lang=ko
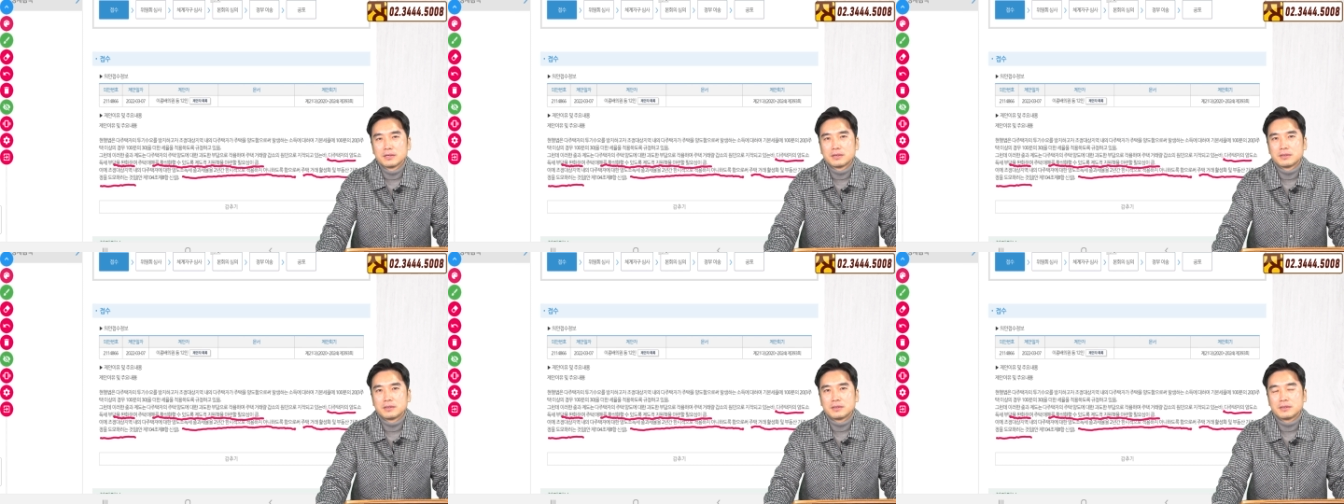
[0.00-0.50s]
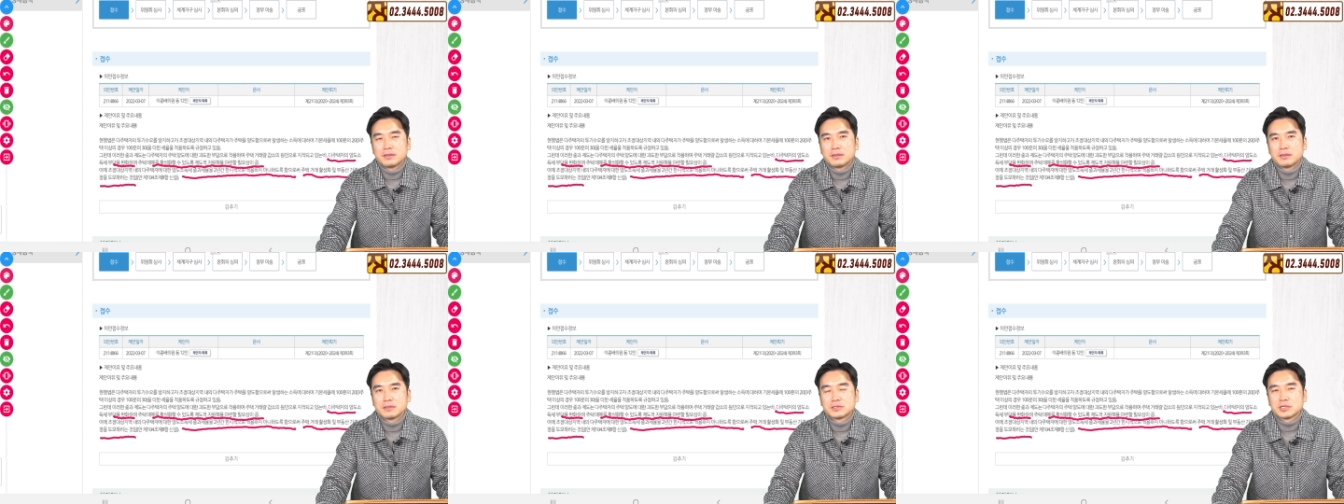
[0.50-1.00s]

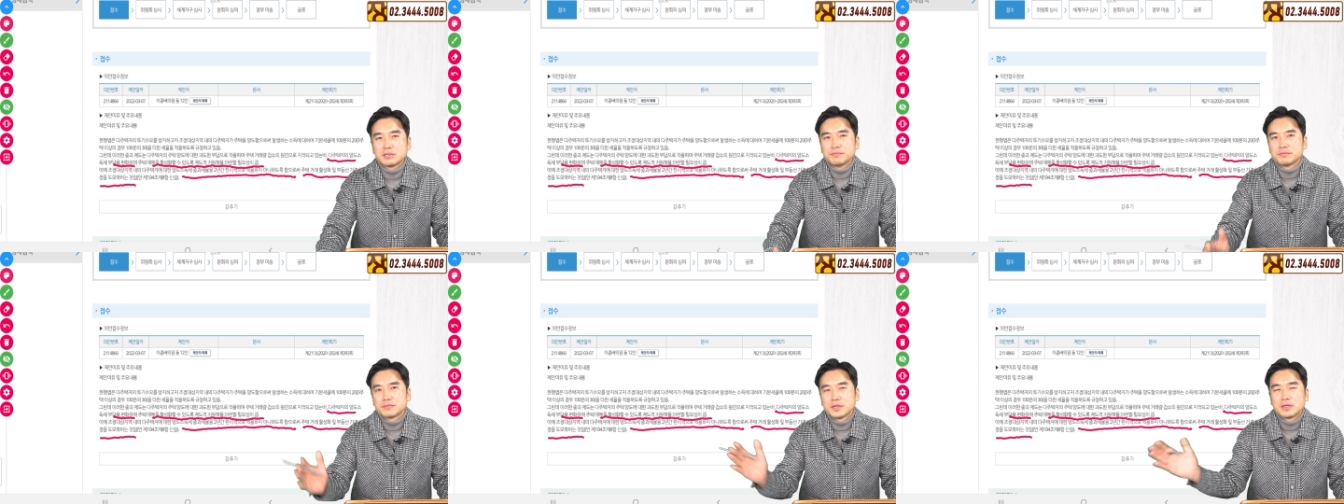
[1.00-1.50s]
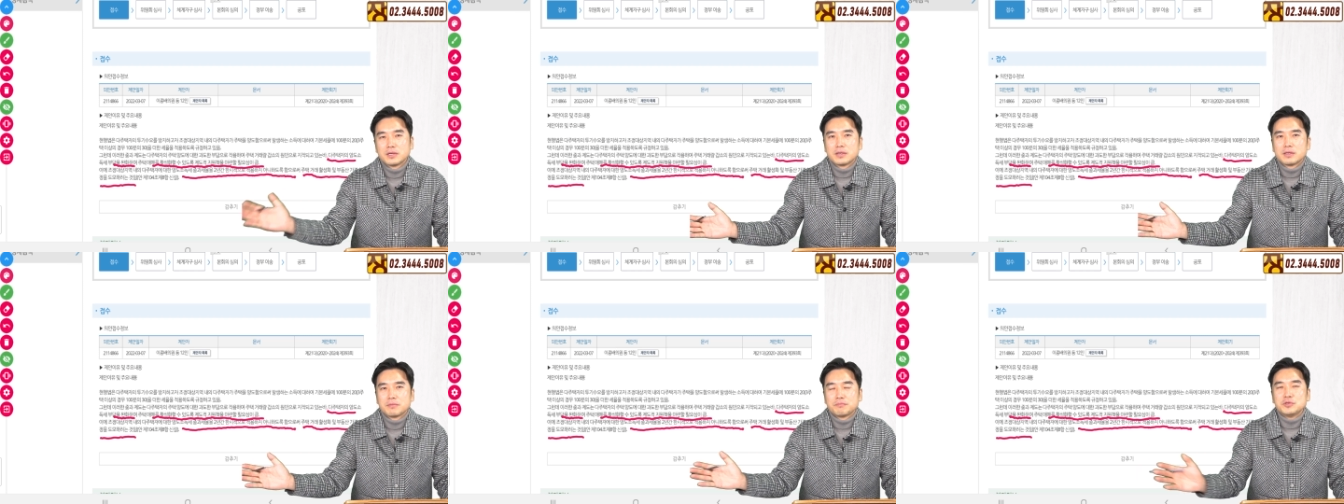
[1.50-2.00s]
어, 지금
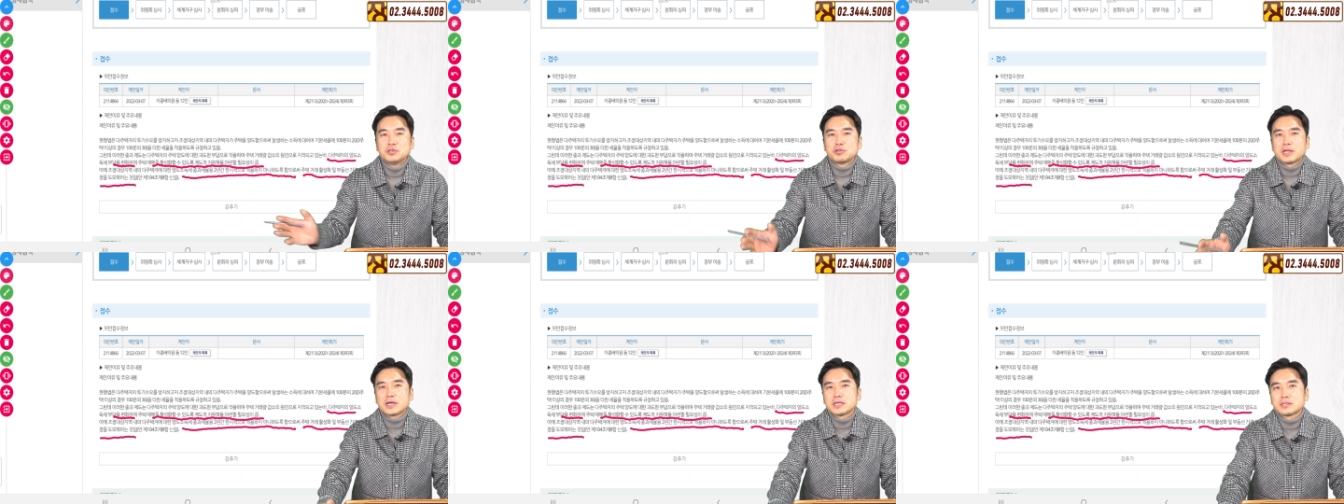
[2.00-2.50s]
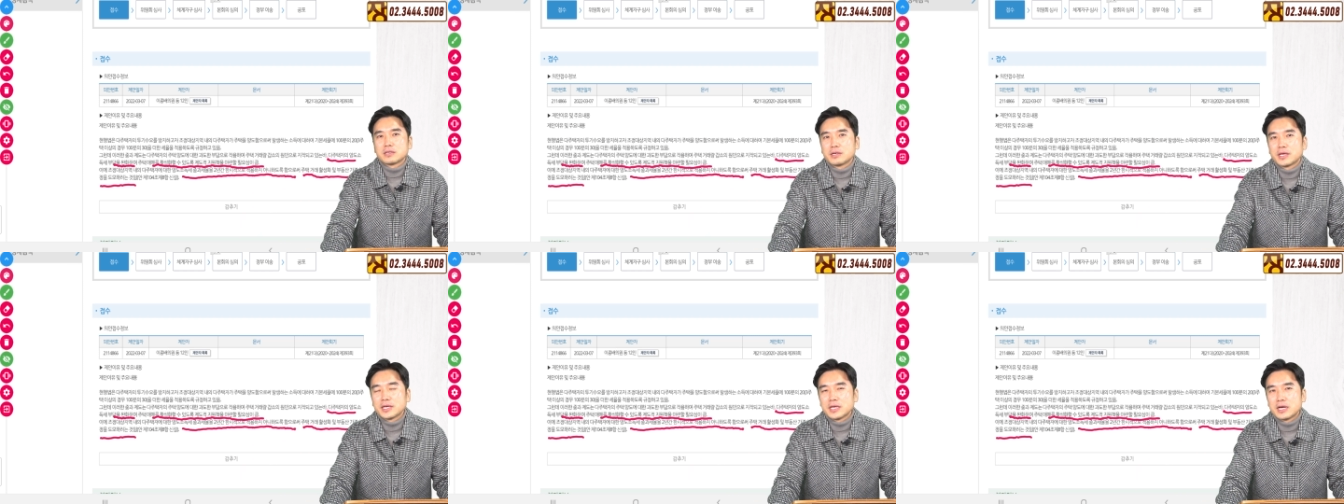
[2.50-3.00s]
민주당에서
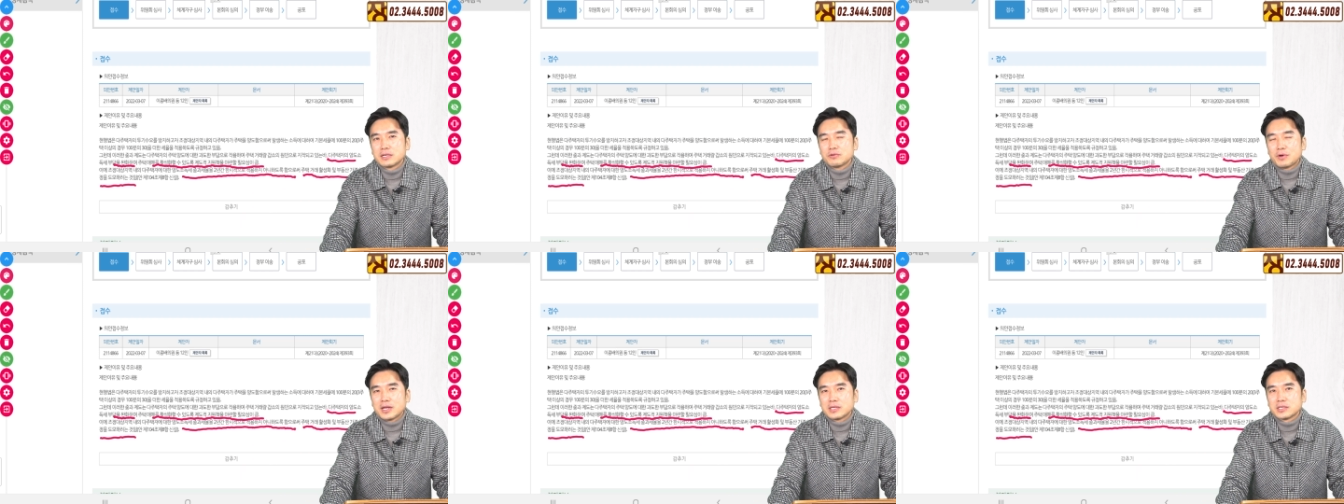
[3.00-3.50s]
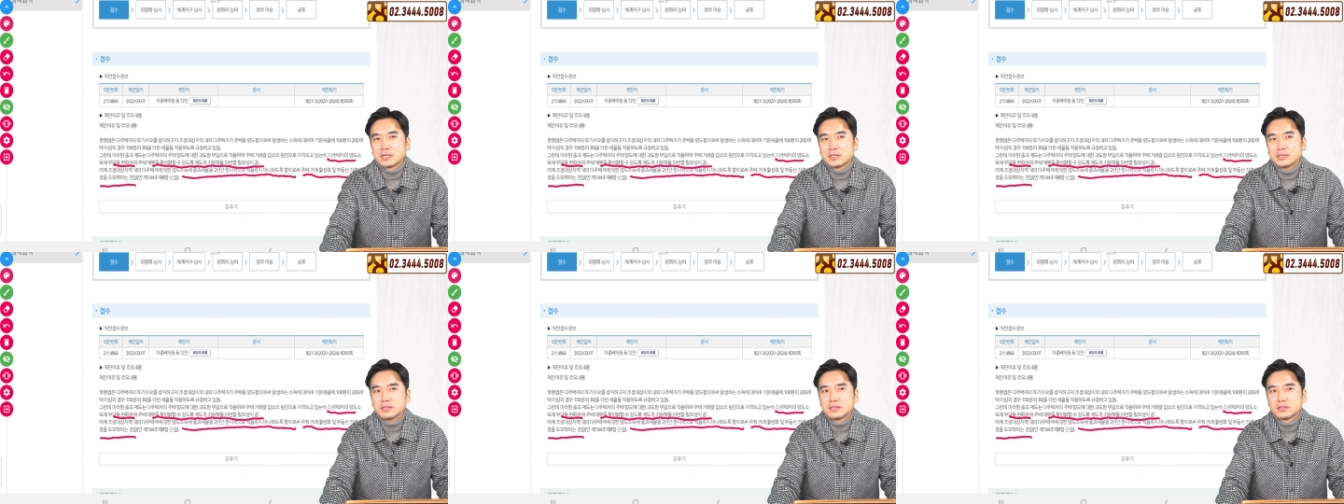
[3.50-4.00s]
얘기하는
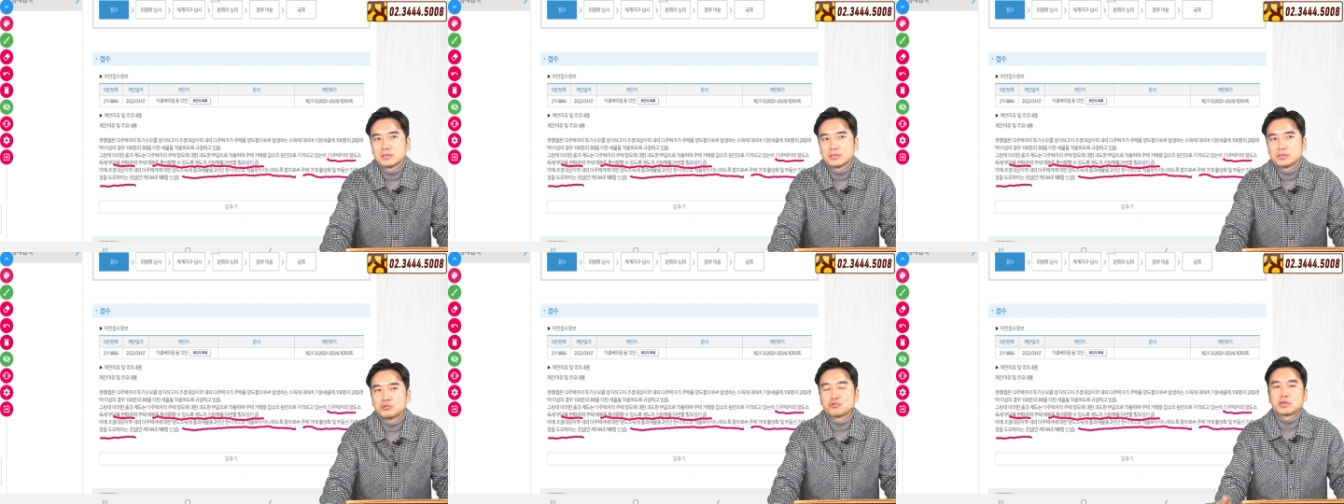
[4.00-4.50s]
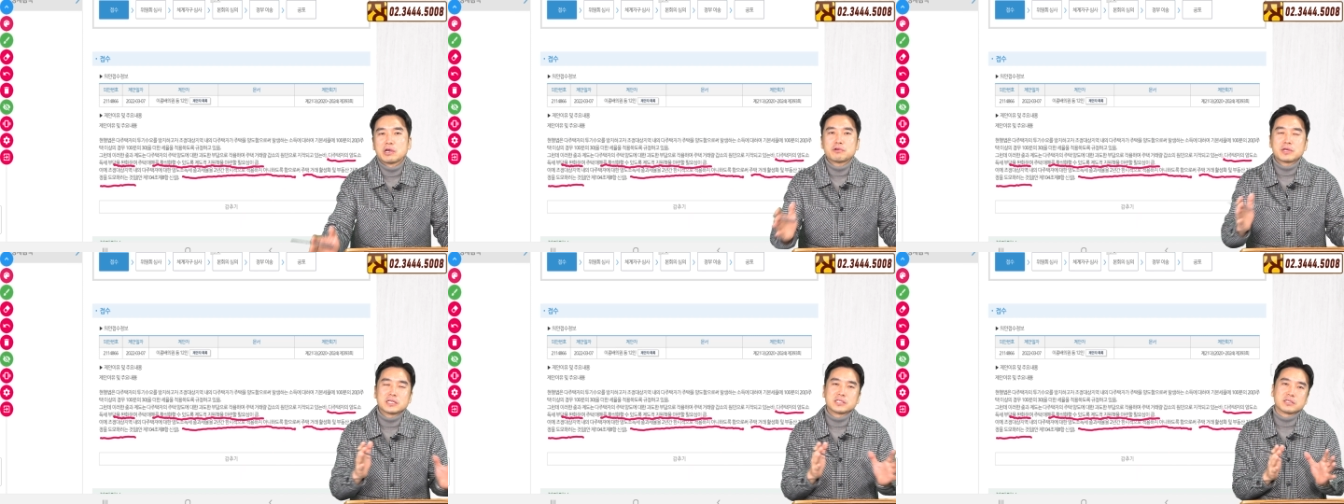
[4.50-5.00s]
완화책은 6개월
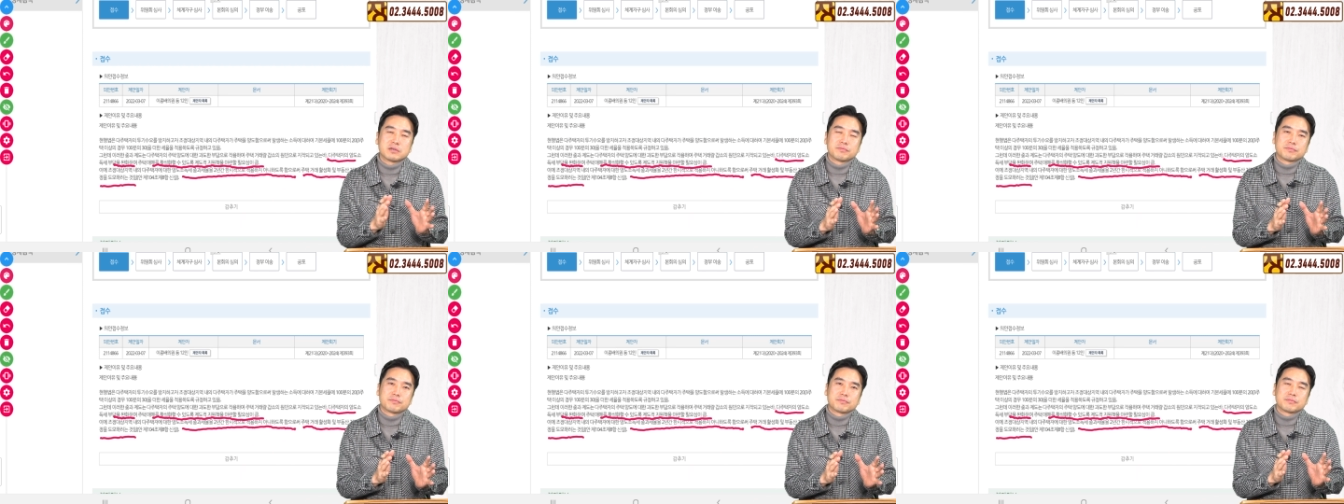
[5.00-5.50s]
한시정